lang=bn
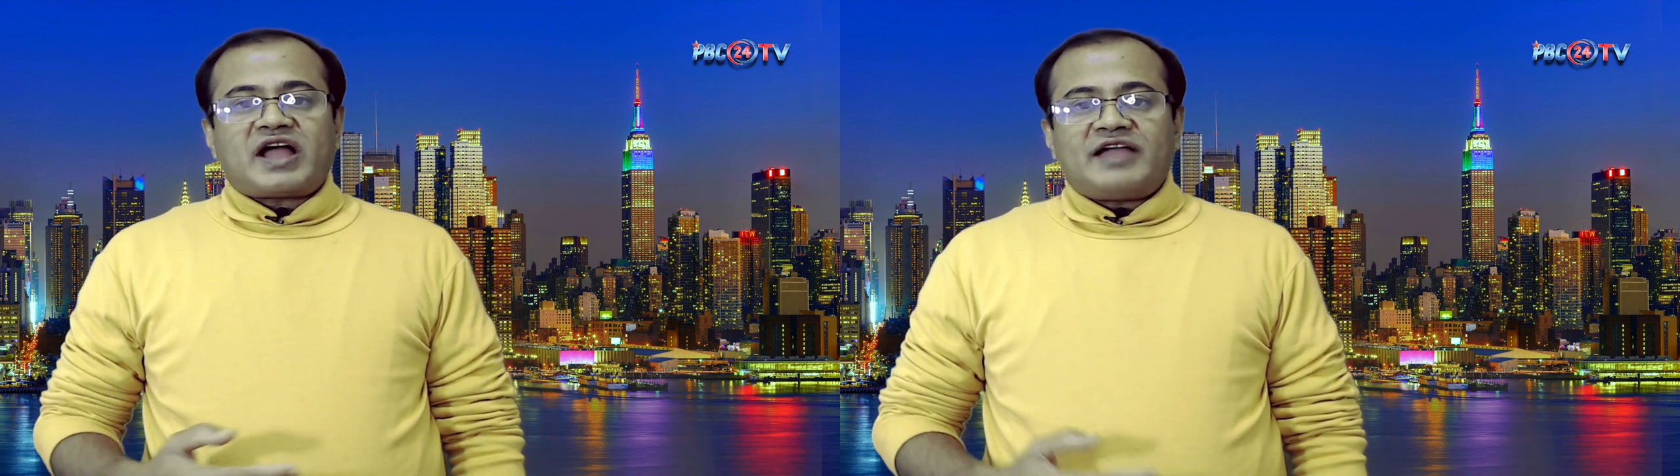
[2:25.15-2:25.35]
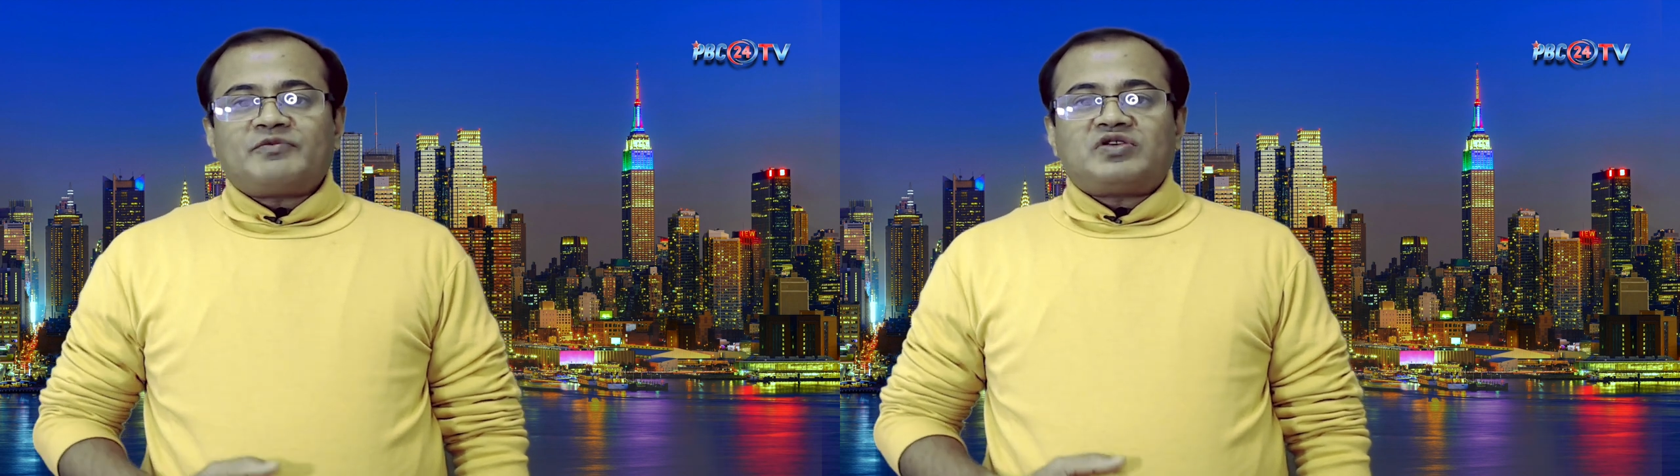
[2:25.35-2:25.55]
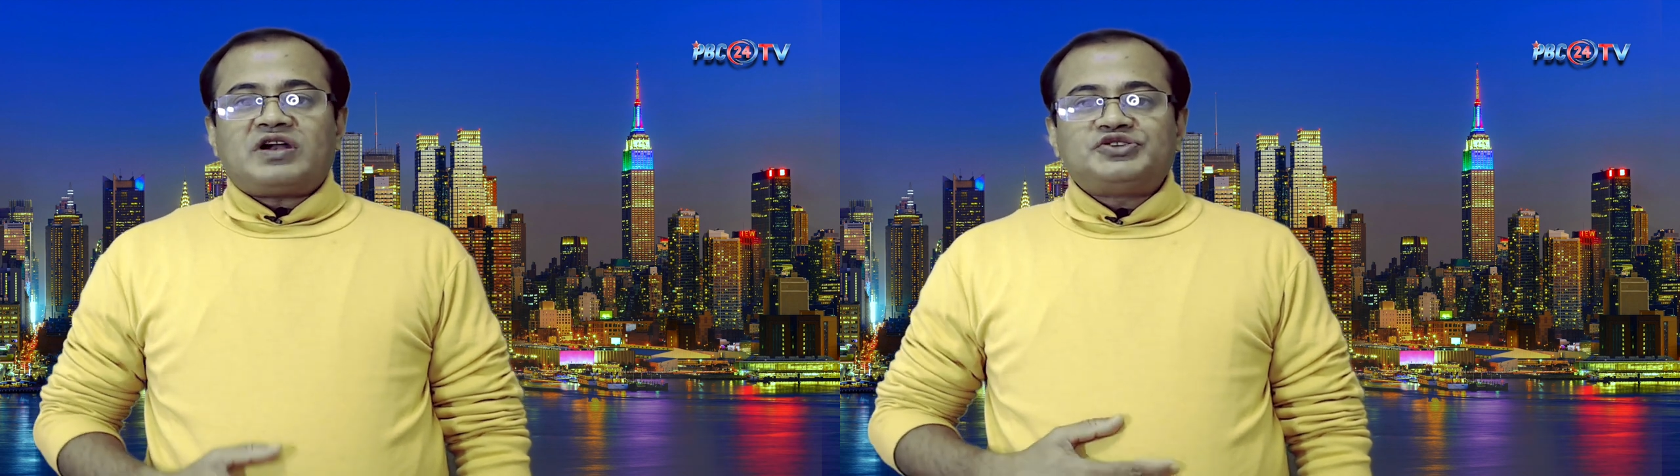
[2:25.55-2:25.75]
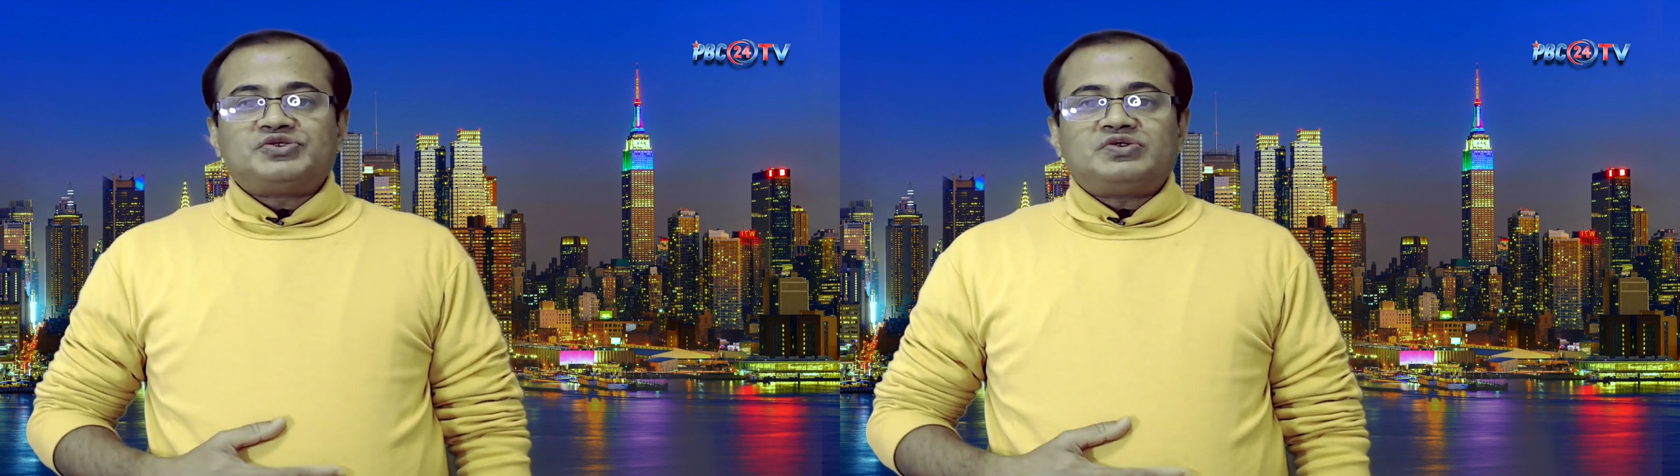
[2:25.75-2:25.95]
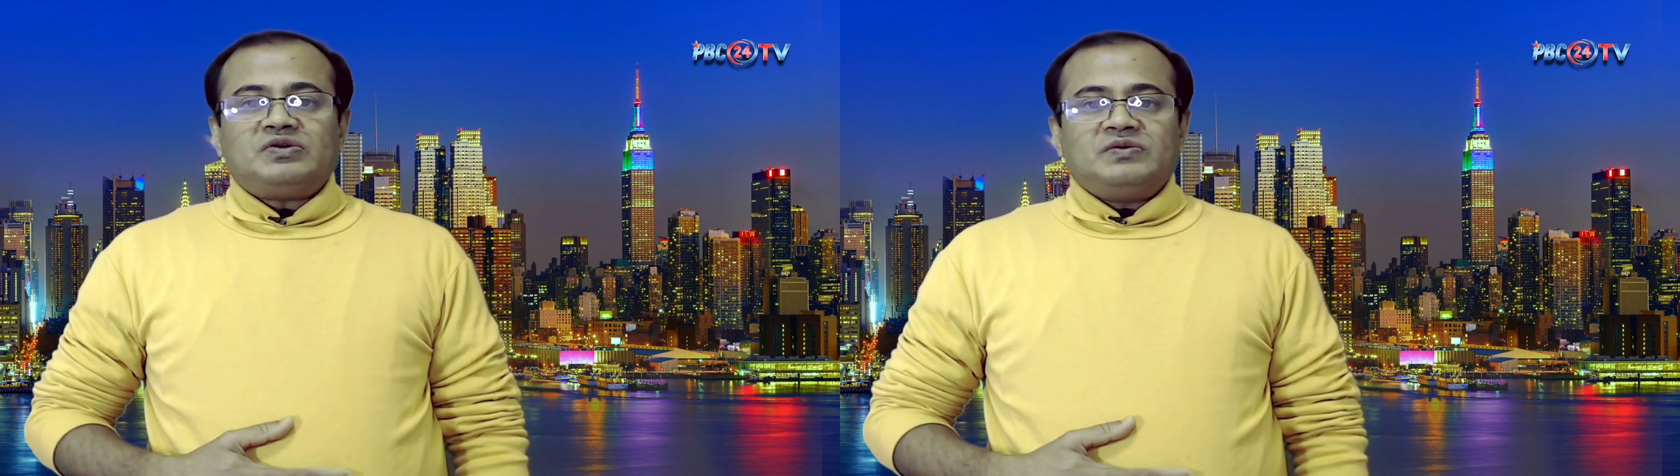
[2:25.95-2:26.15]
কায়েম করার
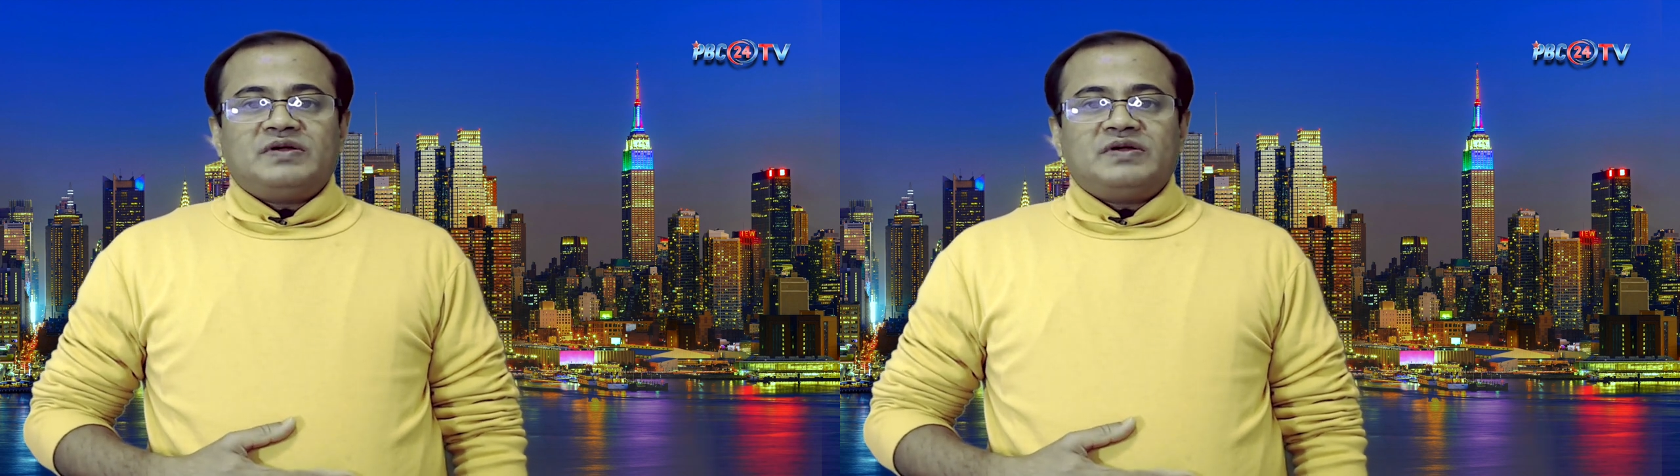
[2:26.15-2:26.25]
জন্য